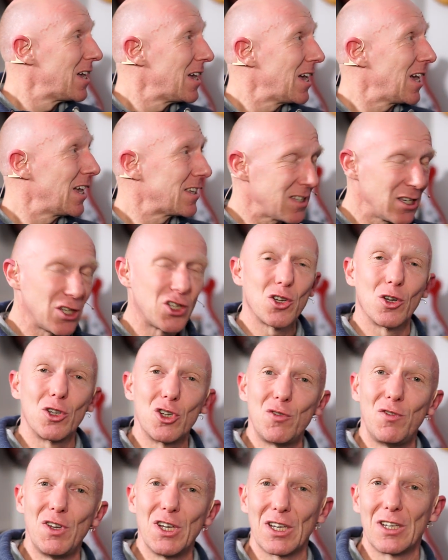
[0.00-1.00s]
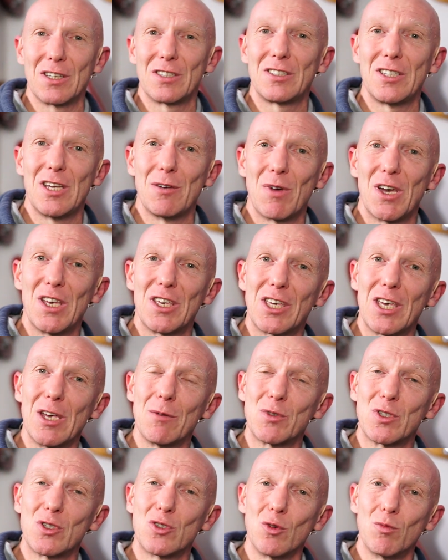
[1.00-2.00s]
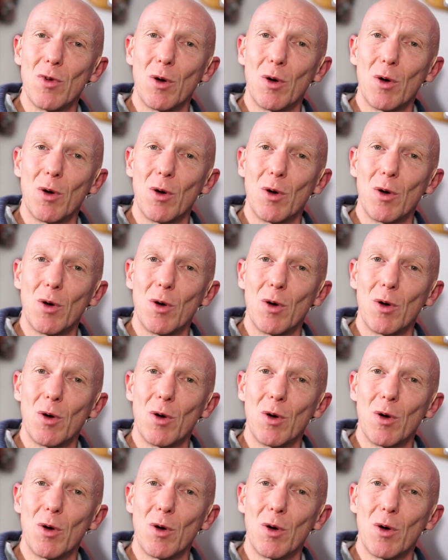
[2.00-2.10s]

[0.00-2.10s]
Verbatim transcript: es ist schon ein schwieriges Thema. Ich gebe es zu.